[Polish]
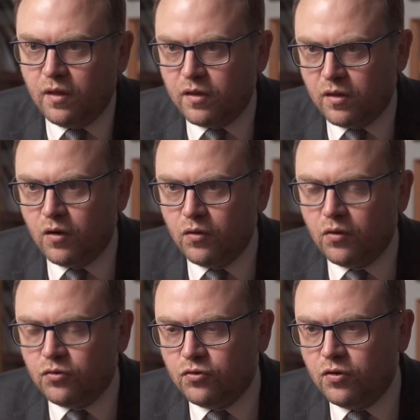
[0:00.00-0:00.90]

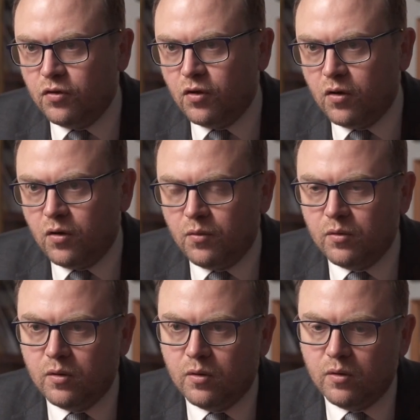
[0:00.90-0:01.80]
niezdolności do
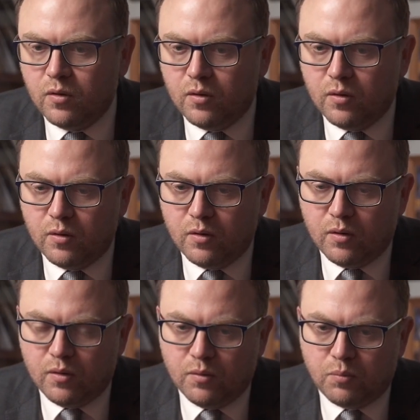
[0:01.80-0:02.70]

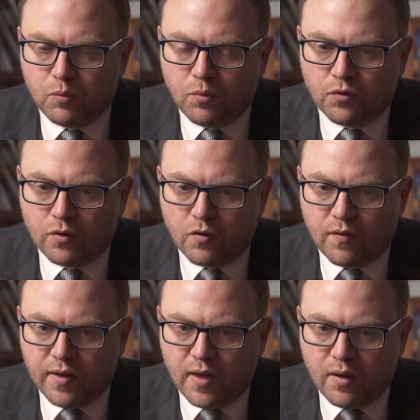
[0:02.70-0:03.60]
y,
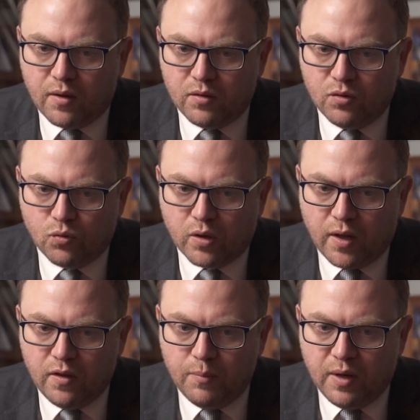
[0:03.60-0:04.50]
podporządkowania
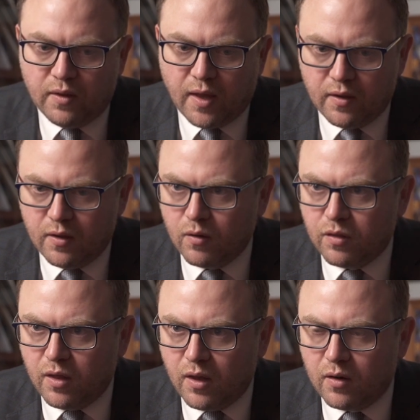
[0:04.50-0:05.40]
Ukrainy militarnie
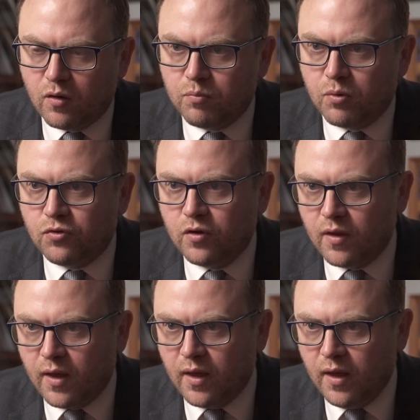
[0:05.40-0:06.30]
Rosja
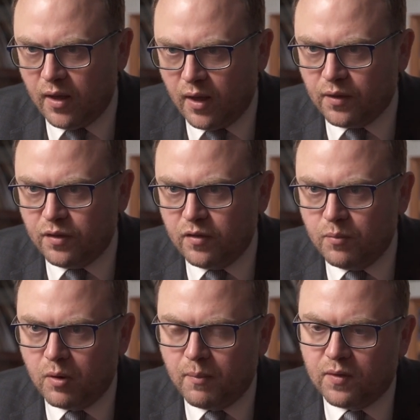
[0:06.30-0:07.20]
rozpoczyna akcję
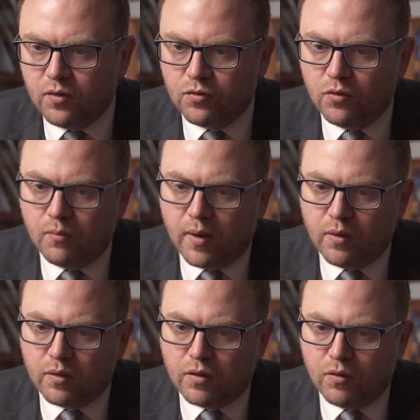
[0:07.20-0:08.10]
dyplomatyczną
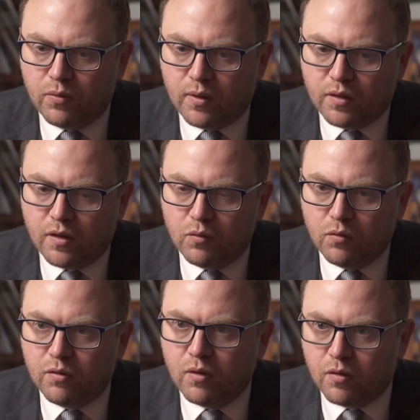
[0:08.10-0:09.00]
mającą na celu
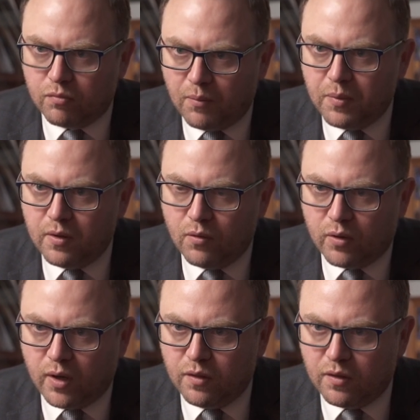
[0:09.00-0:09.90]
osłabienie
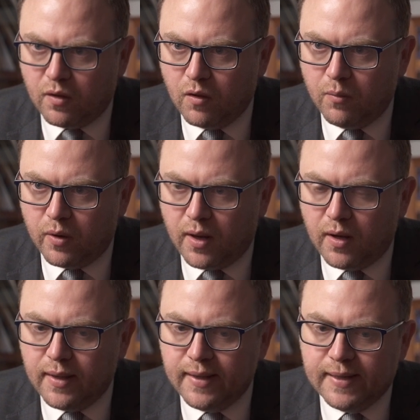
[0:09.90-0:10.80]
ukraińskiego morale.